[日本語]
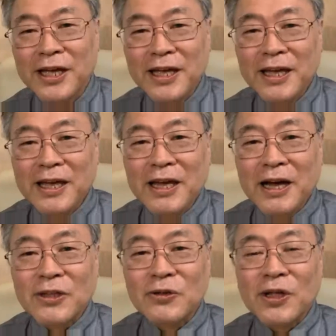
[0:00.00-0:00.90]
なるほど。
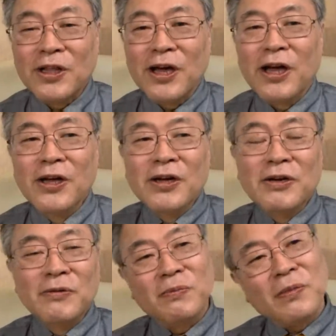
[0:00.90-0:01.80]
あの、だから、
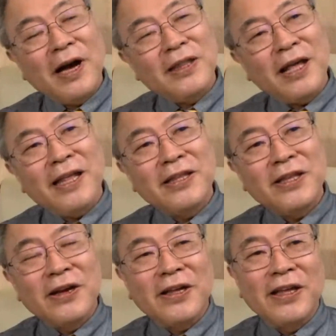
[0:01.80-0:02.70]
まあ、何
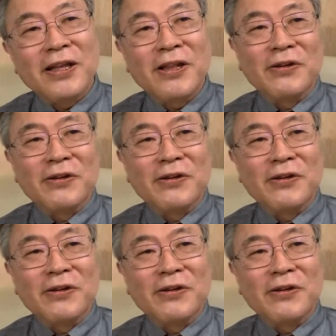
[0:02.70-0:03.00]
点かな。だから、